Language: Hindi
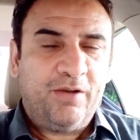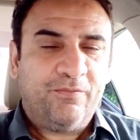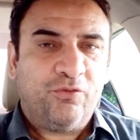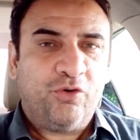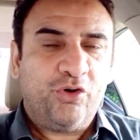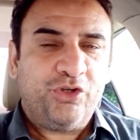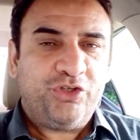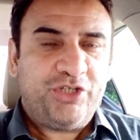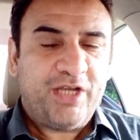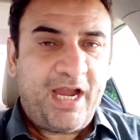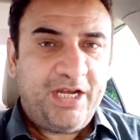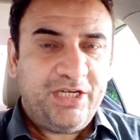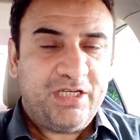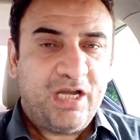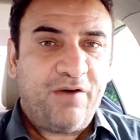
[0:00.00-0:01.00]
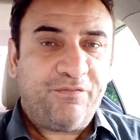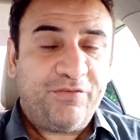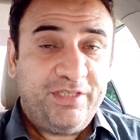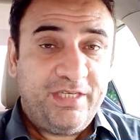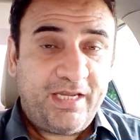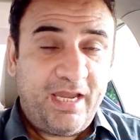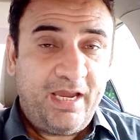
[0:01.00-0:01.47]
वो शाहिन शाह
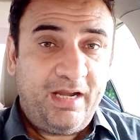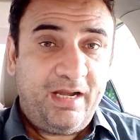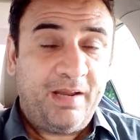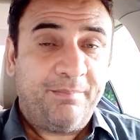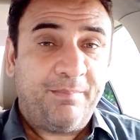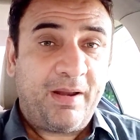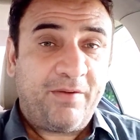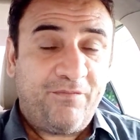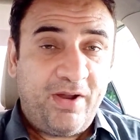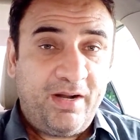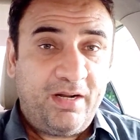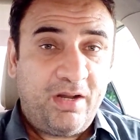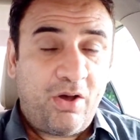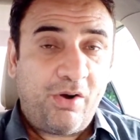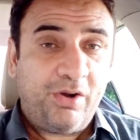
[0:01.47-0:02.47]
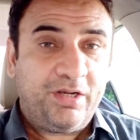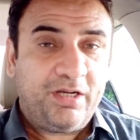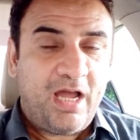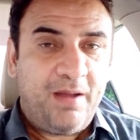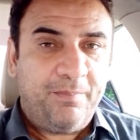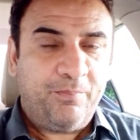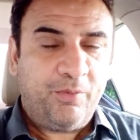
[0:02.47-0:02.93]
आफरीदी के नंबर वन और
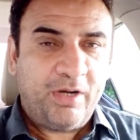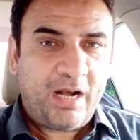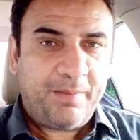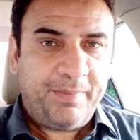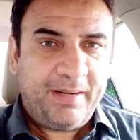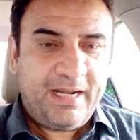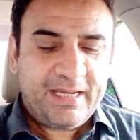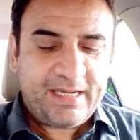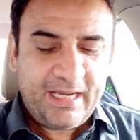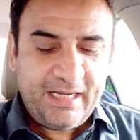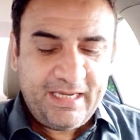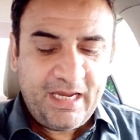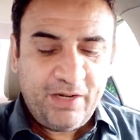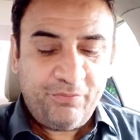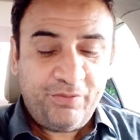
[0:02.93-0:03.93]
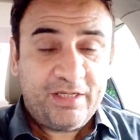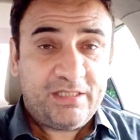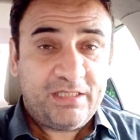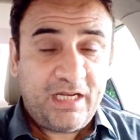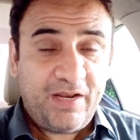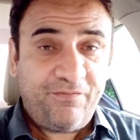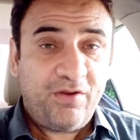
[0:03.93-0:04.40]
टॉप बॉलर बनने के लिए उन्हें
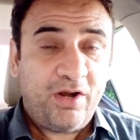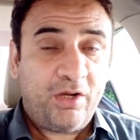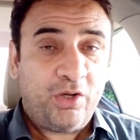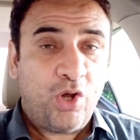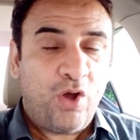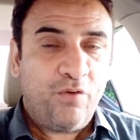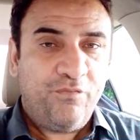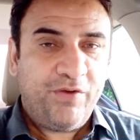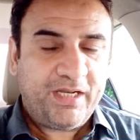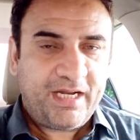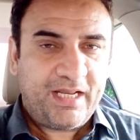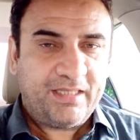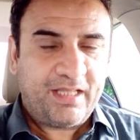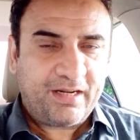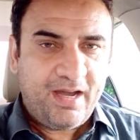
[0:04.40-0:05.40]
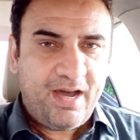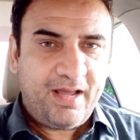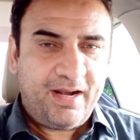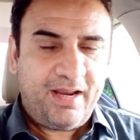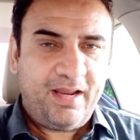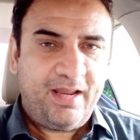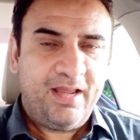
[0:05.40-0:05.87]
सिर्फ नौ विकटें
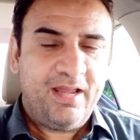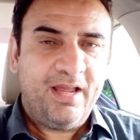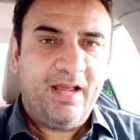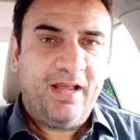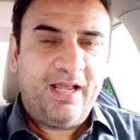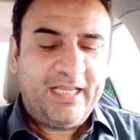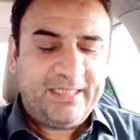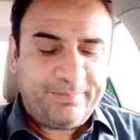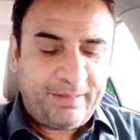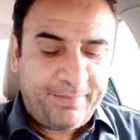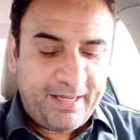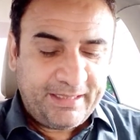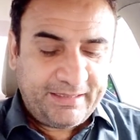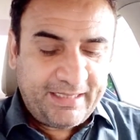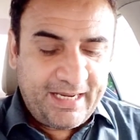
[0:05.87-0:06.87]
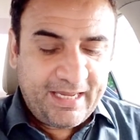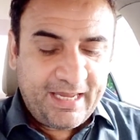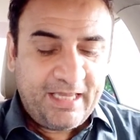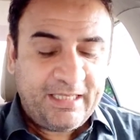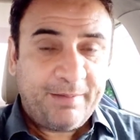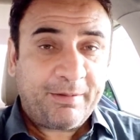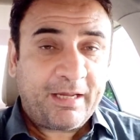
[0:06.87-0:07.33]
दरकार हैं इस पर बात
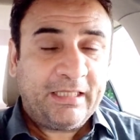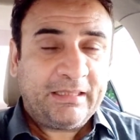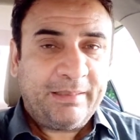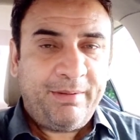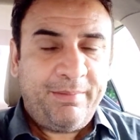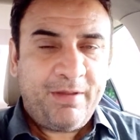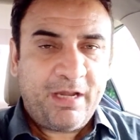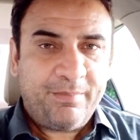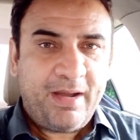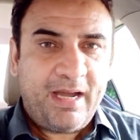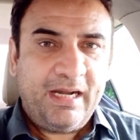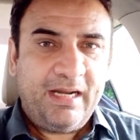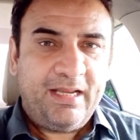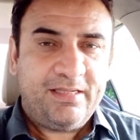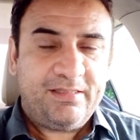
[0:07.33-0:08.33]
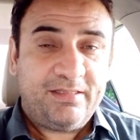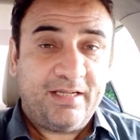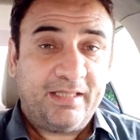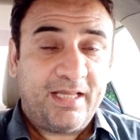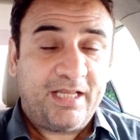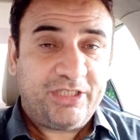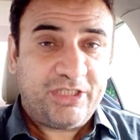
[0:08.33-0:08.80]
करेंगे जबकि तमीम इकबाल ने
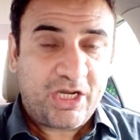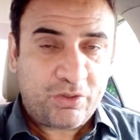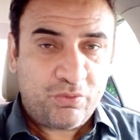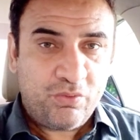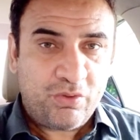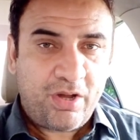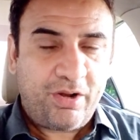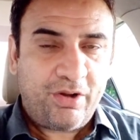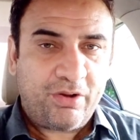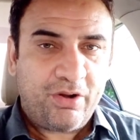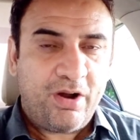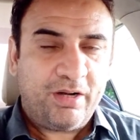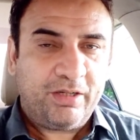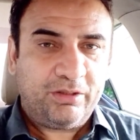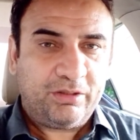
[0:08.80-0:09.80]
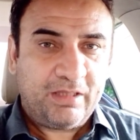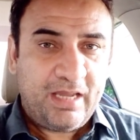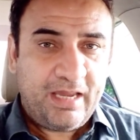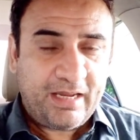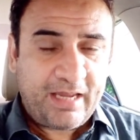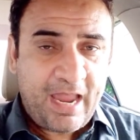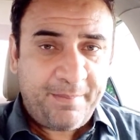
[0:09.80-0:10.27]
ज़्यादा छक्कों का रिकॉर्ड
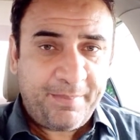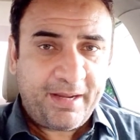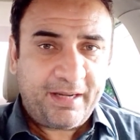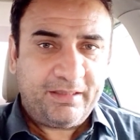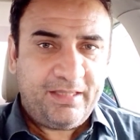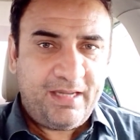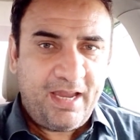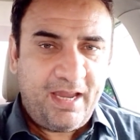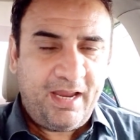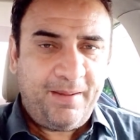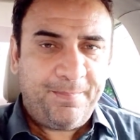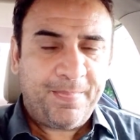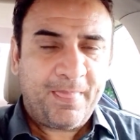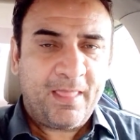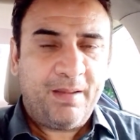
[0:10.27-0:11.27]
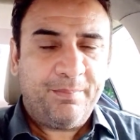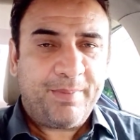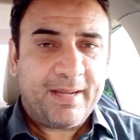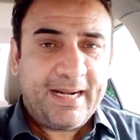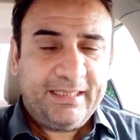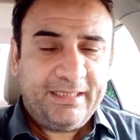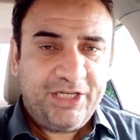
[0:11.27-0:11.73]
कैम कर दिया है
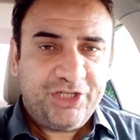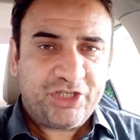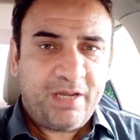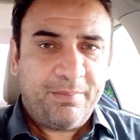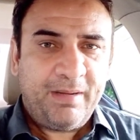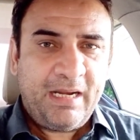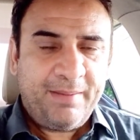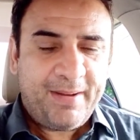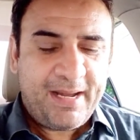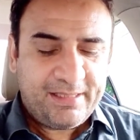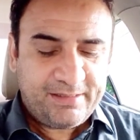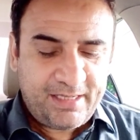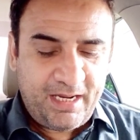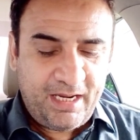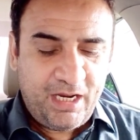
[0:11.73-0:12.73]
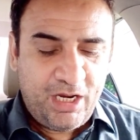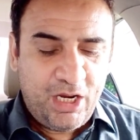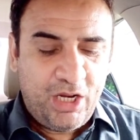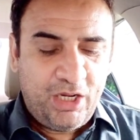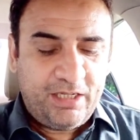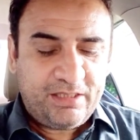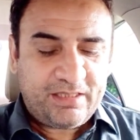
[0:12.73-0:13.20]
बांग्लादेश के बल्लेबाज हैं
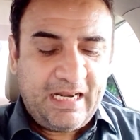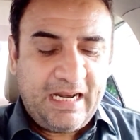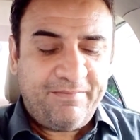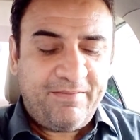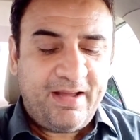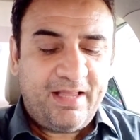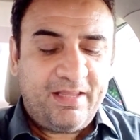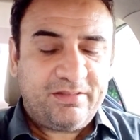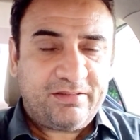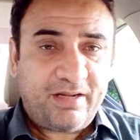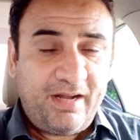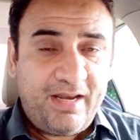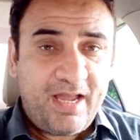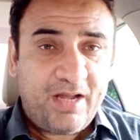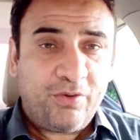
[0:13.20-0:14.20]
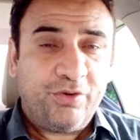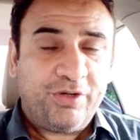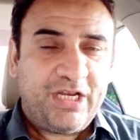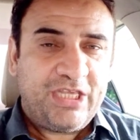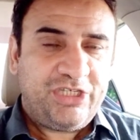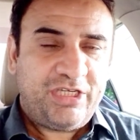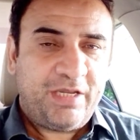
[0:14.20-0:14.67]
इसके अलावा ऑस्ट्रेलिया को
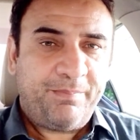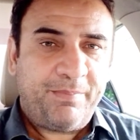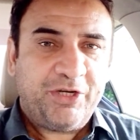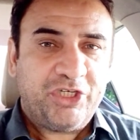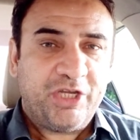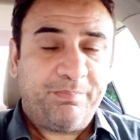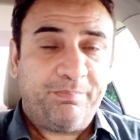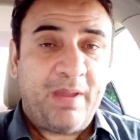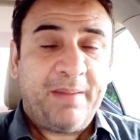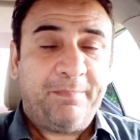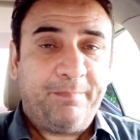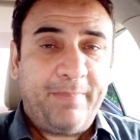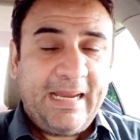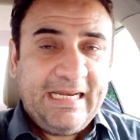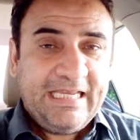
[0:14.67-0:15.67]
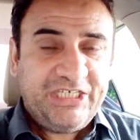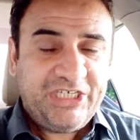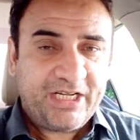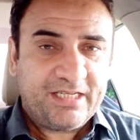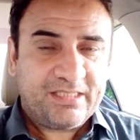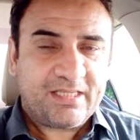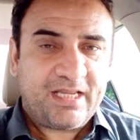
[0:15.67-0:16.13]
टेस्ट चैम्पियनशिप में पहली
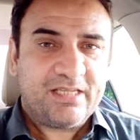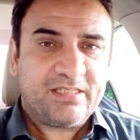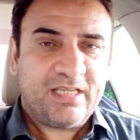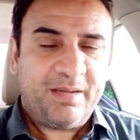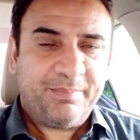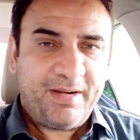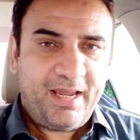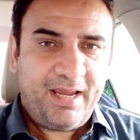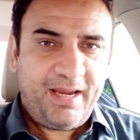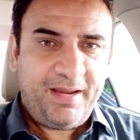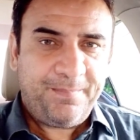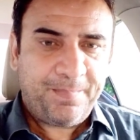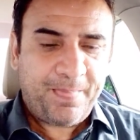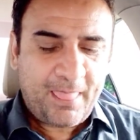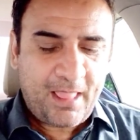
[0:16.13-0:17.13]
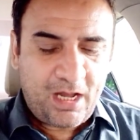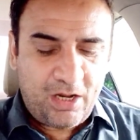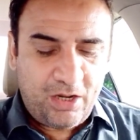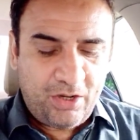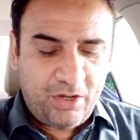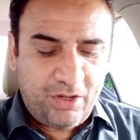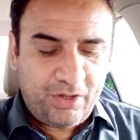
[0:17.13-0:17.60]
शिकस्त का सामना है
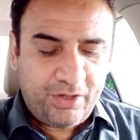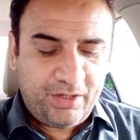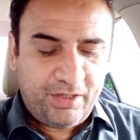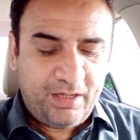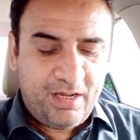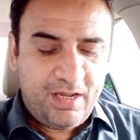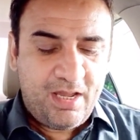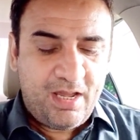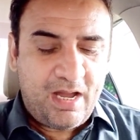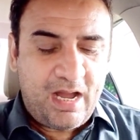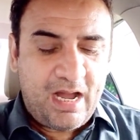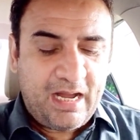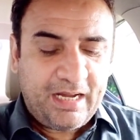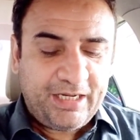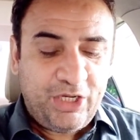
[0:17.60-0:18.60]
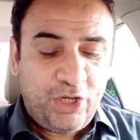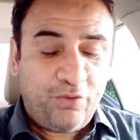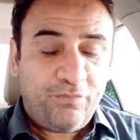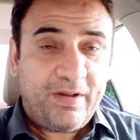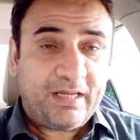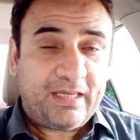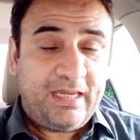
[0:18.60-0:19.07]
और आखिरी
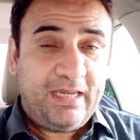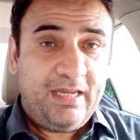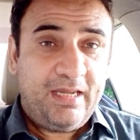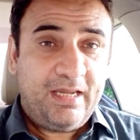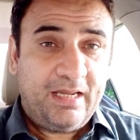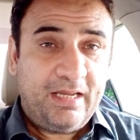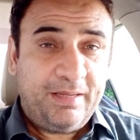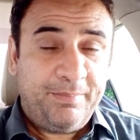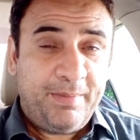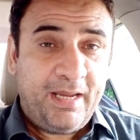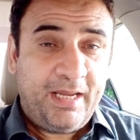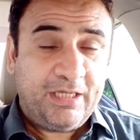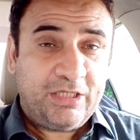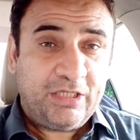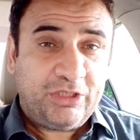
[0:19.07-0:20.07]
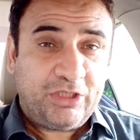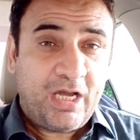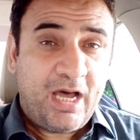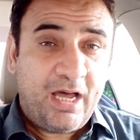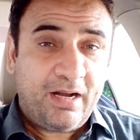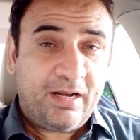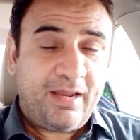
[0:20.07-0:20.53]
ओवर की में
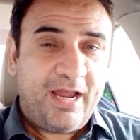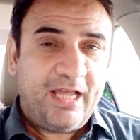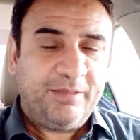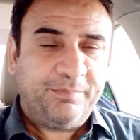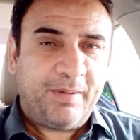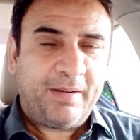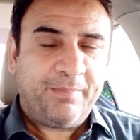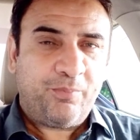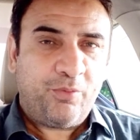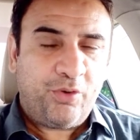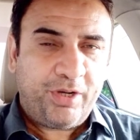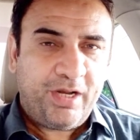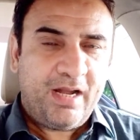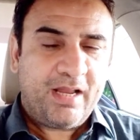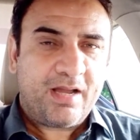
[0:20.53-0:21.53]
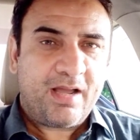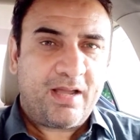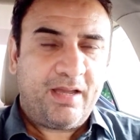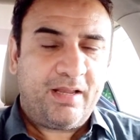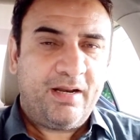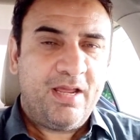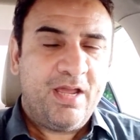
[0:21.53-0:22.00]
हर गेंद पर बाउंड्री
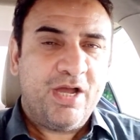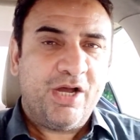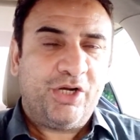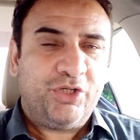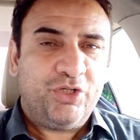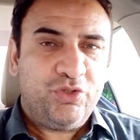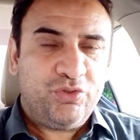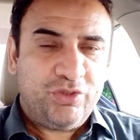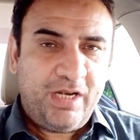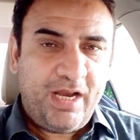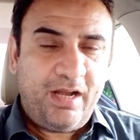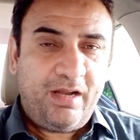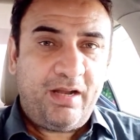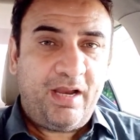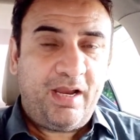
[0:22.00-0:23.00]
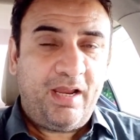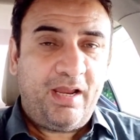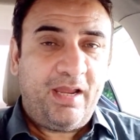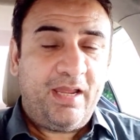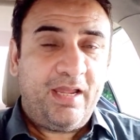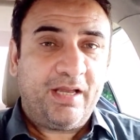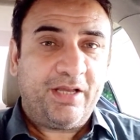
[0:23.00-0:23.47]
लगाकर न्यूजीलैंड ने
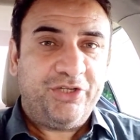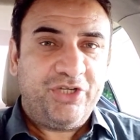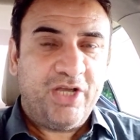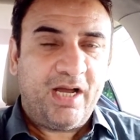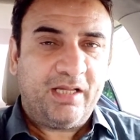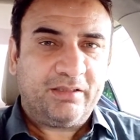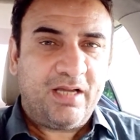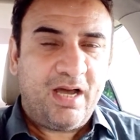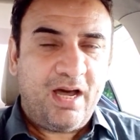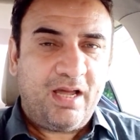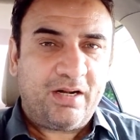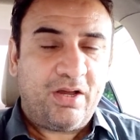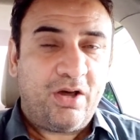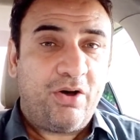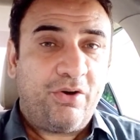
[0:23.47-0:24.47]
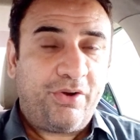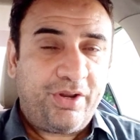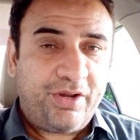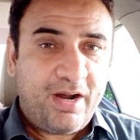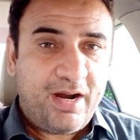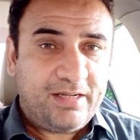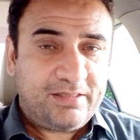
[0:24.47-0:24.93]
एक यादगार और
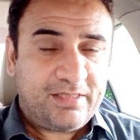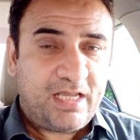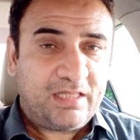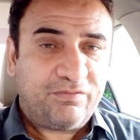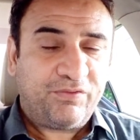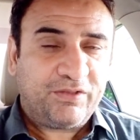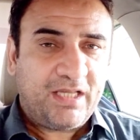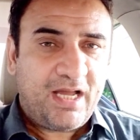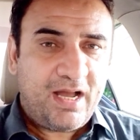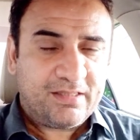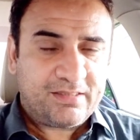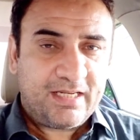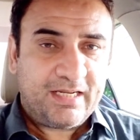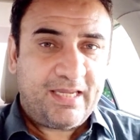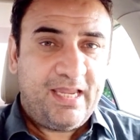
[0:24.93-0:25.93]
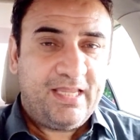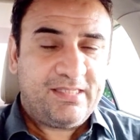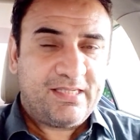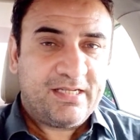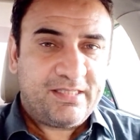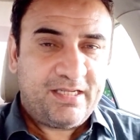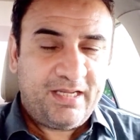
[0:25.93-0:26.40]
रिकॉर्ड साथ फतह हासिल की
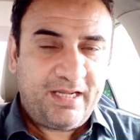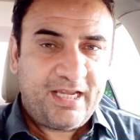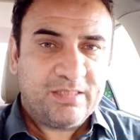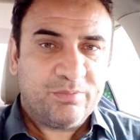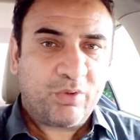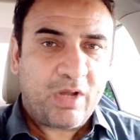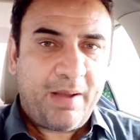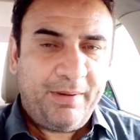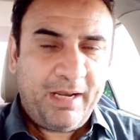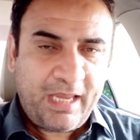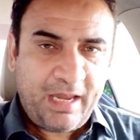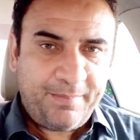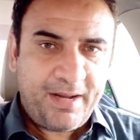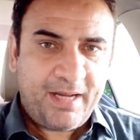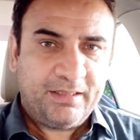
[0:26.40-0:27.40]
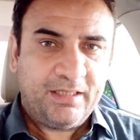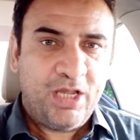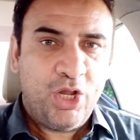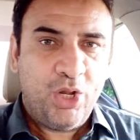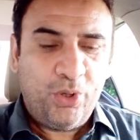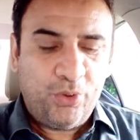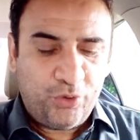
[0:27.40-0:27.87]
सनसनी खेज मुकाबले के बाद
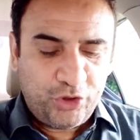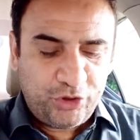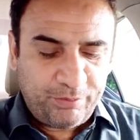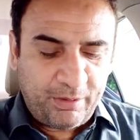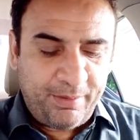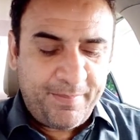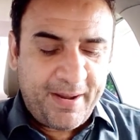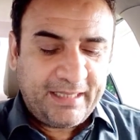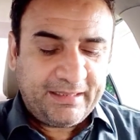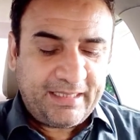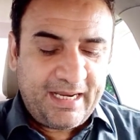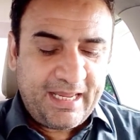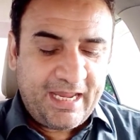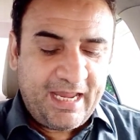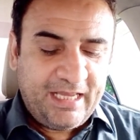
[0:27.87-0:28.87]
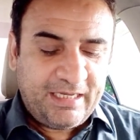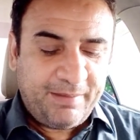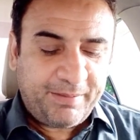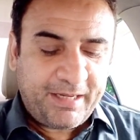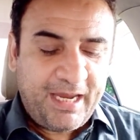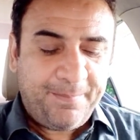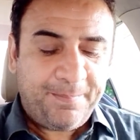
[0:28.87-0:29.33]
उस पर भी बात करेंगे
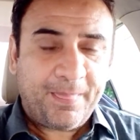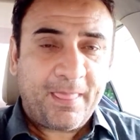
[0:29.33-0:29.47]
जबकि